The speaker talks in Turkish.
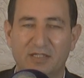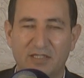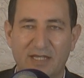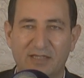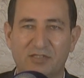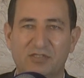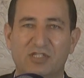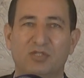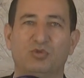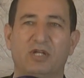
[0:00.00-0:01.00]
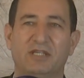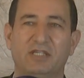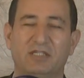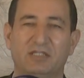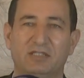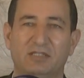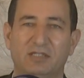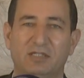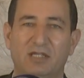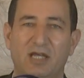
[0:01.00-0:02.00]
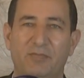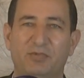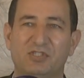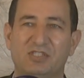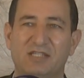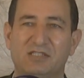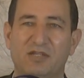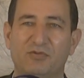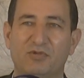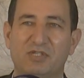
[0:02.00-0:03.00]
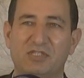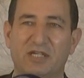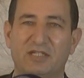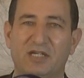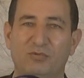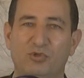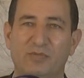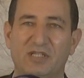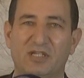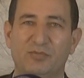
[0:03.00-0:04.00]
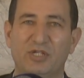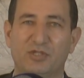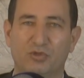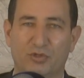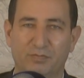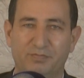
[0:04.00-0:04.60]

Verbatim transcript: geldiğinizden dolayı hepinize sevgi ve saygılarım, hürmetlerimi iletiyorum.